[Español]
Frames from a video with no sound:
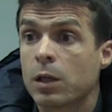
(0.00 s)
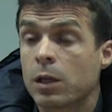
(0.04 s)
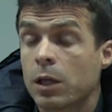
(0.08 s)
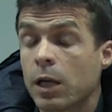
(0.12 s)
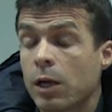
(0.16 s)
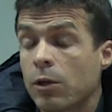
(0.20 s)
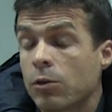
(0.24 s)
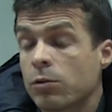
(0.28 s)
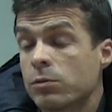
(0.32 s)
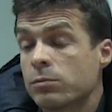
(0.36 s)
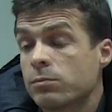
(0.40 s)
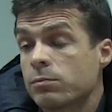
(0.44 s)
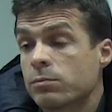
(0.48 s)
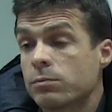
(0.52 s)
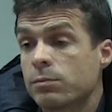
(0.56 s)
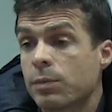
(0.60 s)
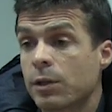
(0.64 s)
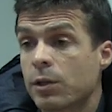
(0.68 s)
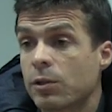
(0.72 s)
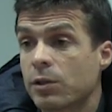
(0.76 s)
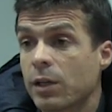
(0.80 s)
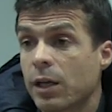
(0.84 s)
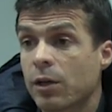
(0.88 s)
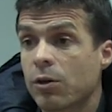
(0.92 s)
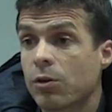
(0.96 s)
Claro,
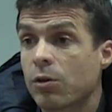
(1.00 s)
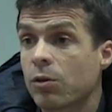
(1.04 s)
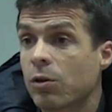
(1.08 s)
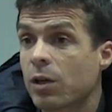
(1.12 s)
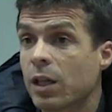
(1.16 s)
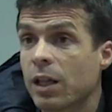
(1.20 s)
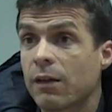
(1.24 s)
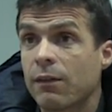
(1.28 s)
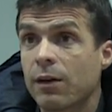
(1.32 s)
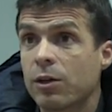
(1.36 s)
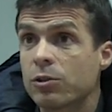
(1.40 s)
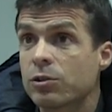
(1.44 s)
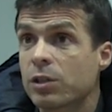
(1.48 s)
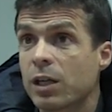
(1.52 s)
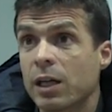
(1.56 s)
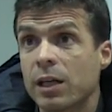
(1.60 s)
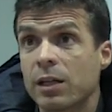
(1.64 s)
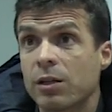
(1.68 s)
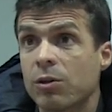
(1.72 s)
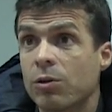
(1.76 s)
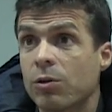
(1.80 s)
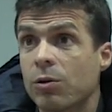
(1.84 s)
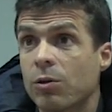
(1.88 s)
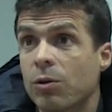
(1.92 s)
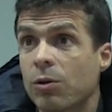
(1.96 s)
pero ya no nos quedaba
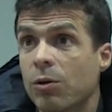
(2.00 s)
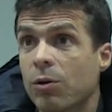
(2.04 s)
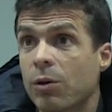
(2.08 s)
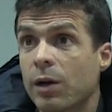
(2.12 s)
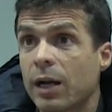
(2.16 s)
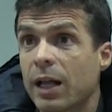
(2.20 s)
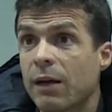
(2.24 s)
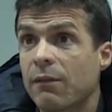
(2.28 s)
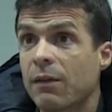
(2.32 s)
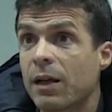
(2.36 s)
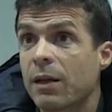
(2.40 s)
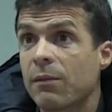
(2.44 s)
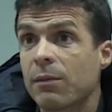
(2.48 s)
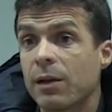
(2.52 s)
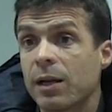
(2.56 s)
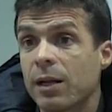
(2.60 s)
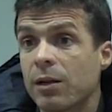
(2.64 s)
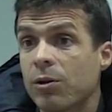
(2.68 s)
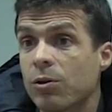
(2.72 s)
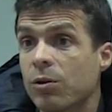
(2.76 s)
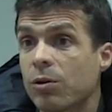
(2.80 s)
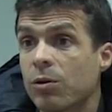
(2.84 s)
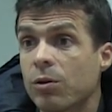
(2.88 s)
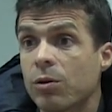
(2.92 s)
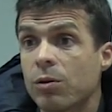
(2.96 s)
otra. O, era
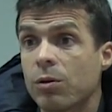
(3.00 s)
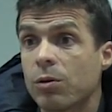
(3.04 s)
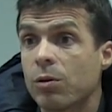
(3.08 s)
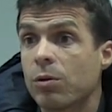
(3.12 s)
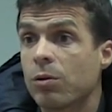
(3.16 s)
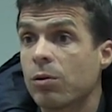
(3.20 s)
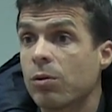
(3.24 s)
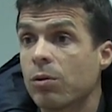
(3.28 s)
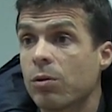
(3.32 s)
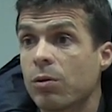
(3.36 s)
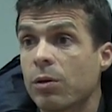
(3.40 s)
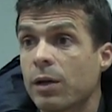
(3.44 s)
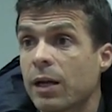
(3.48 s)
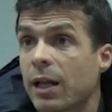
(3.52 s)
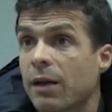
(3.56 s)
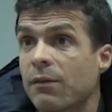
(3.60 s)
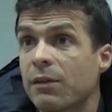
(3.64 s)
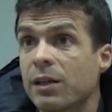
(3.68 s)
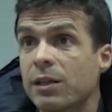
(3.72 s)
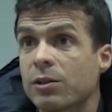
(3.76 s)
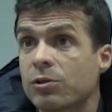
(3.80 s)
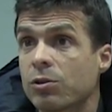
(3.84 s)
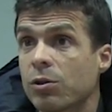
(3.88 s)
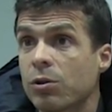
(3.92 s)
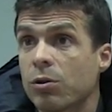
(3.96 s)
Babel, o, era
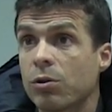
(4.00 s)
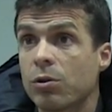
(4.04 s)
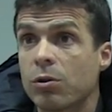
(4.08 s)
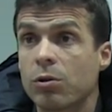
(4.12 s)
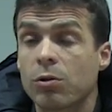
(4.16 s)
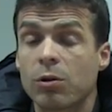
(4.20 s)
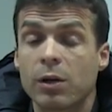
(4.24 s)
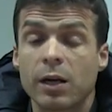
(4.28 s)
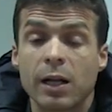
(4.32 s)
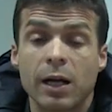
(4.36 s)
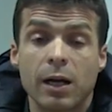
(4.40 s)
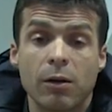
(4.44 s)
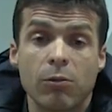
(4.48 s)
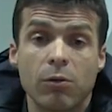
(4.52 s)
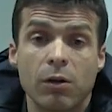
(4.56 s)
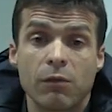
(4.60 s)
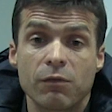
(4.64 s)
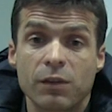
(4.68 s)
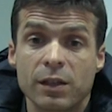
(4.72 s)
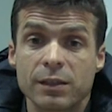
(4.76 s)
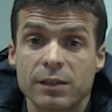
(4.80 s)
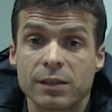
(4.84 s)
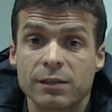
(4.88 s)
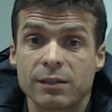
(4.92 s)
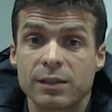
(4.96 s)
Víctor, o era
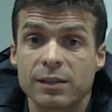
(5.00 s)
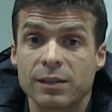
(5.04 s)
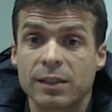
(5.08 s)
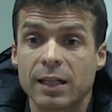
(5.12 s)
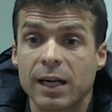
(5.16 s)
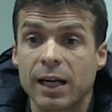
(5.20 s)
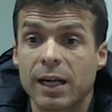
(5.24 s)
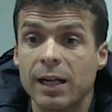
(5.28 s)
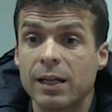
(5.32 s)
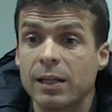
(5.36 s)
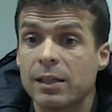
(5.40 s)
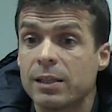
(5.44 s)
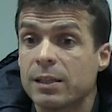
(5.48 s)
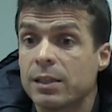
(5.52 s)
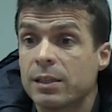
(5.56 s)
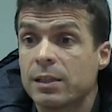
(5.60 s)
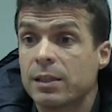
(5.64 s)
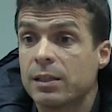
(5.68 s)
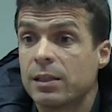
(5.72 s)
Juan Fran de Central.